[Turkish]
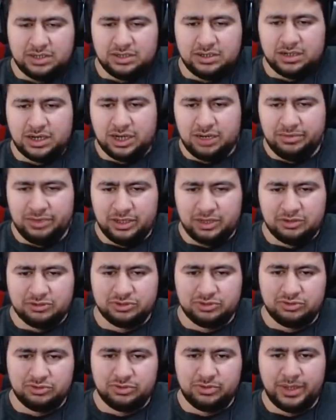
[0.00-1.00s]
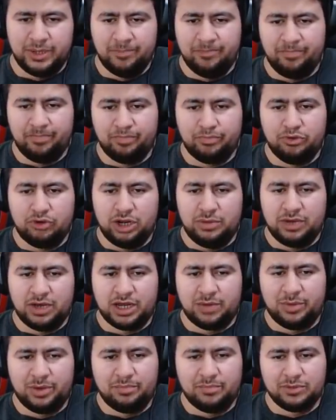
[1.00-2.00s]
harbiden güzel oldu be. Böyle bir
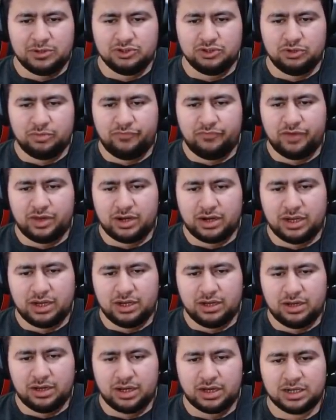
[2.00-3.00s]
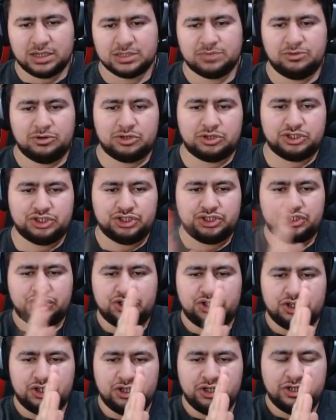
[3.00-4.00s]
araba yapmanız yok mu Ferrari? Arkası böyle
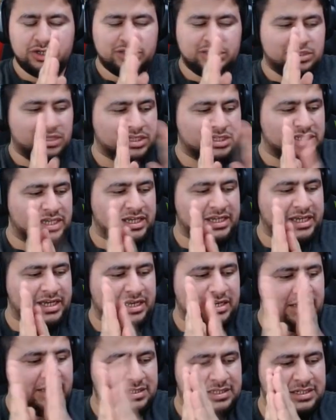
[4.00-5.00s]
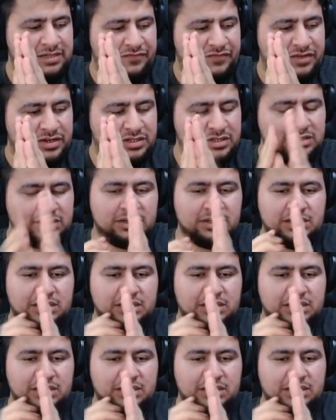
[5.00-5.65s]
küçücük. Direkt teker sıfır.